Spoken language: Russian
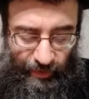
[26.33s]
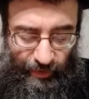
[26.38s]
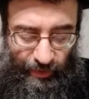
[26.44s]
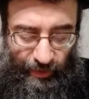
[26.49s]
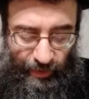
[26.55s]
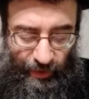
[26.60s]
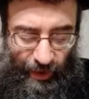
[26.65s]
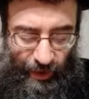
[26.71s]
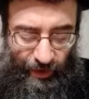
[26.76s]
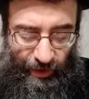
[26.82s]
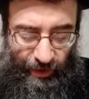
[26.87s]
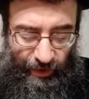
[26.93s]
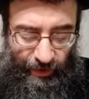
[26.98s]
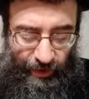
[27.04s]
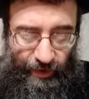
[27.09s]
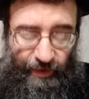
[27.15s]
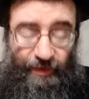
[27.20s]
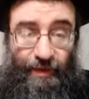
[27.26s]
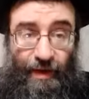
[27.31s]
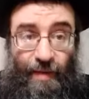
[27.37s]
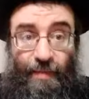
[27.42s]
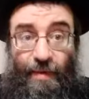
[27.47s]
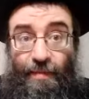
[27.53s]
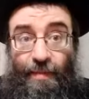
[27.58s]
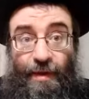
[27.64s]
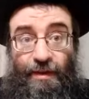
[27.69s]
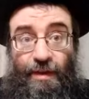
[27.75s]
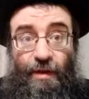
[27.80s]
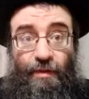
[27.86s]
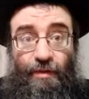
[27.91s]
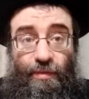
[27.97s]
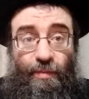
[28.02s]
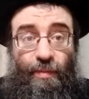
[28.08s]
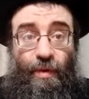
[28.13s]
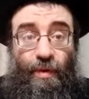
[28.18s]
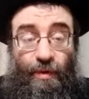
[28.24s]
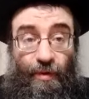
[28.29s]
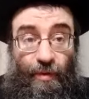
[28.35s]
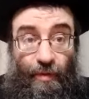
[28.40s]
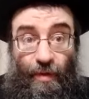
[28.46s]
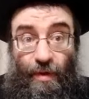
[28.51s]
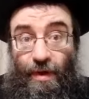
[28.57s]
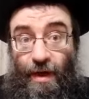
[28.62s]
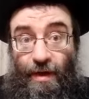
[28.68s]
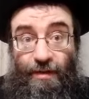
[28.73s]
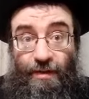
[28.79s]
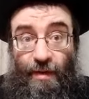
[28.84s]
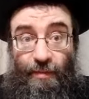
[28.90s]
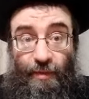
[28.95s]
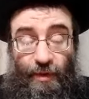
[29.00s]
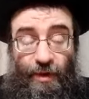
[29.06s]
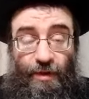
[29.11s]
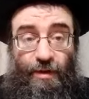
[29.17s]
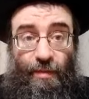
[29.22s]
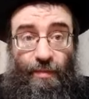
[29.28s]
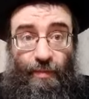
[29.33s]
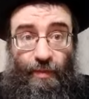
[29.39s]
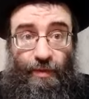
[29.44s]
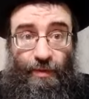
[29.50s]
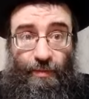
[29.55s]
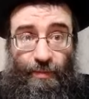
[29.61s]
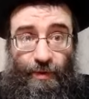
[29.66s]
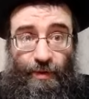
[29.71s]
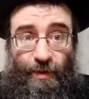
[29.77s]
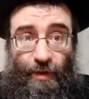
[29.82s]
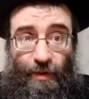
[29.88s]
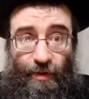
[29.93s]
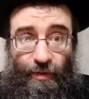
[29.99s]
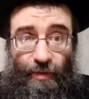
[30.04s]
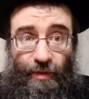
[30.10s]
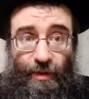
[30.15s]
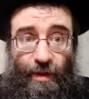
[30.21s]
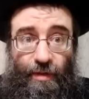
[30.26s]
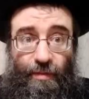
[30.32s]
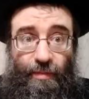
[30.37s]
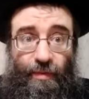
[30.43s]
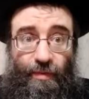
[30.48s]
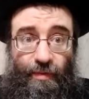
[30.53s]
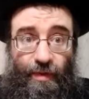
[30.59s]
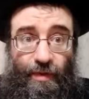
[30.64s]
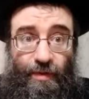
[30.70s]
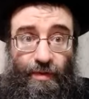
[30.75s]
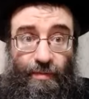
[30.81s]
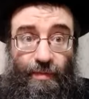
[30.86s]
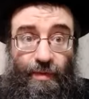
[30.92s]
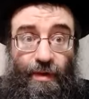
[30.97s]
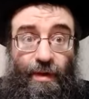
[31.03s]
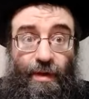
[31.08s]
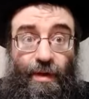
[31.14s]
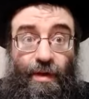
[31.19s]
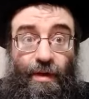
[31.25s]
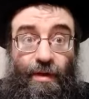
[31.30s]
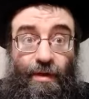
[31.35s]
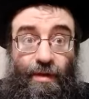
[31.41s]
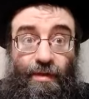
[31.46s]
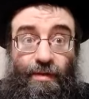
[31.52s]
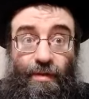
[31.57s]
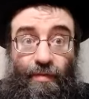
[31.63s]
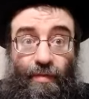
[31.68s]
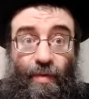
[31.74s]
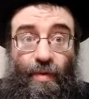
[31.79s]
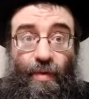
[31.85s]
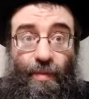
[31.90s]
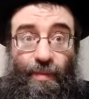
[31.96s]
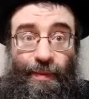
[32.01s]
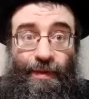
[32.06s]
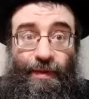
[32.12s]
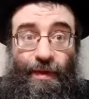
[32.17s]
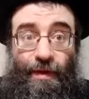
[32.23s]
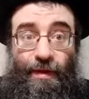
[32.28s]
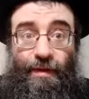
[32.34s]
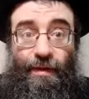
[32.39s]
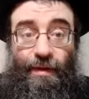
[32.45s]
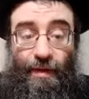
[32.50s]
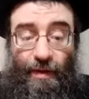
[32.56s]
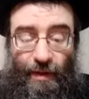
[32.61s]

итак, это самый, пожалуй, спорный урок, как сам учитель позже подчеркнет, как мы увидим из его опыта.